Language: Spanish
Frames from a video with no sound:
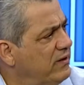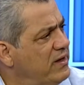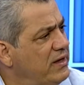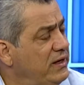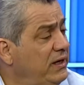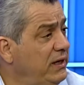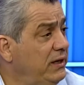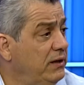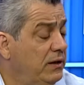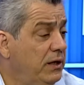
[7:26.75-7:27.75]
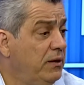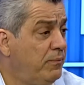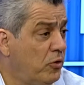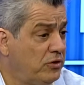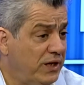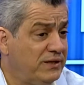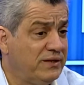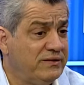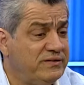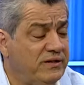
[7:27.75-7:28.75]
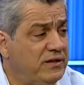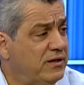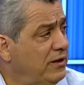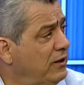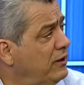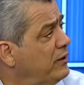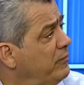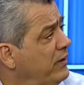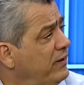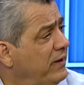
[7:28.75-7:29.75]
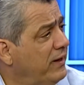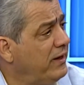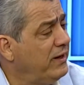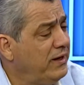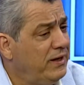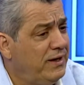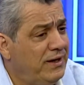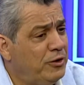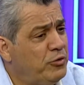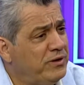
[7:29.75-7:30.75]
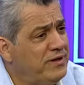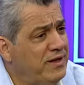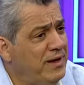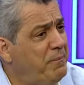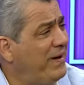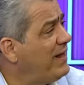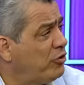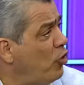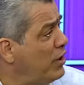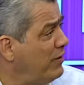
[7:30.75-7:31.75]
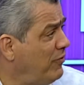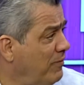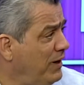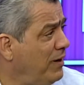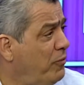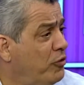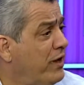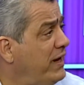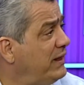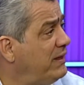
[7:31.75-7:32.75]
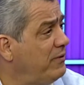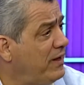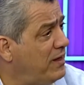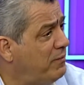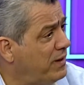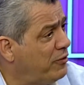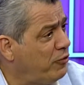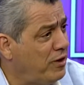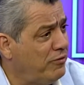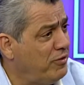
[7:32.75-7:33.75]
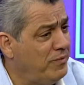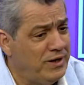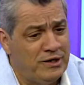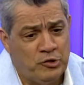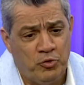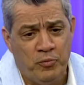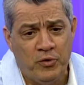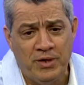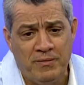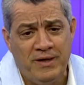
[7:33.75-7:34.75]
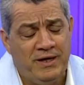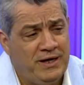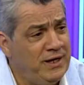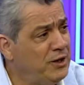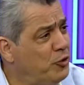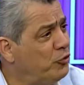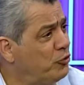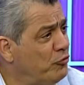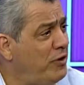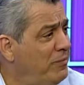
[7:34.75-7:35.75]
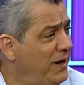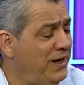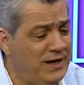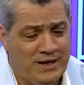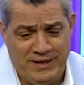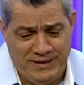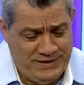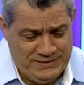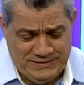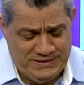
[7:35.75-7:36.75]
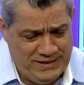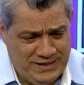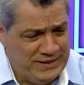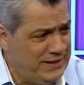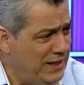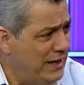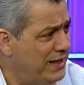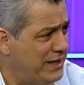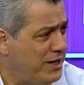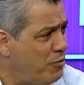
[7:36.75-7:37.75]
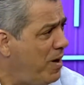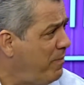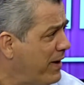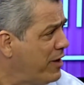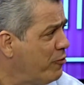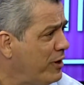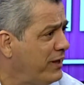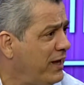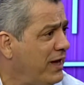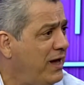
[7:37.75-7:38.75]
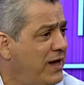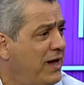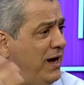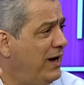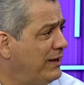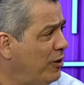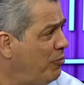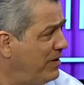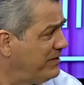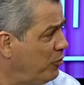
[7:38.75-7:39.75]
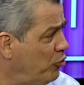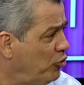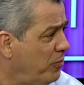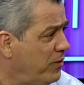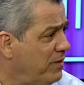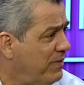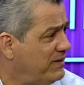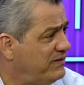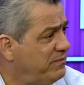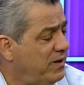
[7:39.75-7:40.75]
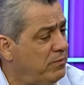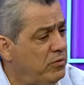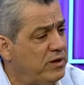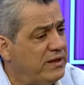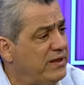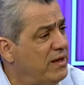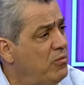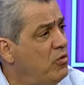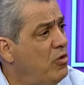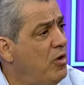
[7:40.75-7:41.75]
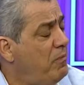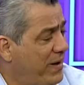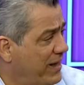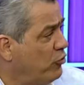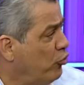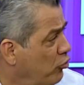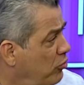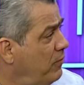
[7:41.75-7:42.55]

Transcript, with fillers: Caramba, porque son unos Importante decirte, Lili, también que esto es, para toda la familia, porque hay actividades para toda la familia. Y tú puedes ir con tu familia, desde el niño más pequeño que tenga hasta los más adultos pueden participar porque tenemos para todos.